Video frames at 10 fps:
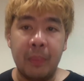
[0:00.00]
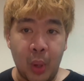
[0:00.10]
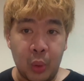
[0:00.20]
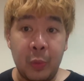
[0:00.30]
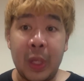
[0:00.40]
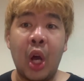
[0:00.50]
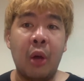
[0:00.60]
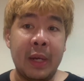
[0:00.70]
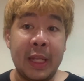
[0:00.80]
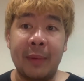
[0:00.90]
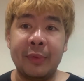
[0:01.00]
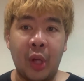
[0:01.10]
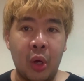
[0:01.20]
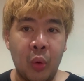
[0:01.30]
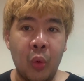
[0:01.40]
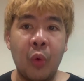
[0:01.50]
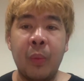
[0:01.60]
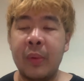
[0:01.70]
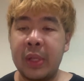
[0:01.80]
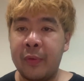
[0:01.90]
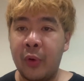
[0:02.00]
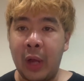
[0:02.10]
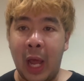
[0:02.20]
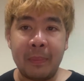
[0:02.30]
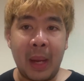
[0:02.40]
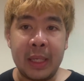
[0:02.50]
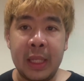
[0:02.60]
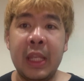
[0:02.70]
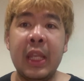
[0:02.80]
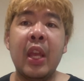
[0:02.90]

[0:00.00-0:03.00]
บทวิเคราะห์วันนี้ครับ 2 คู่ ผมจะโฟกัสไปที่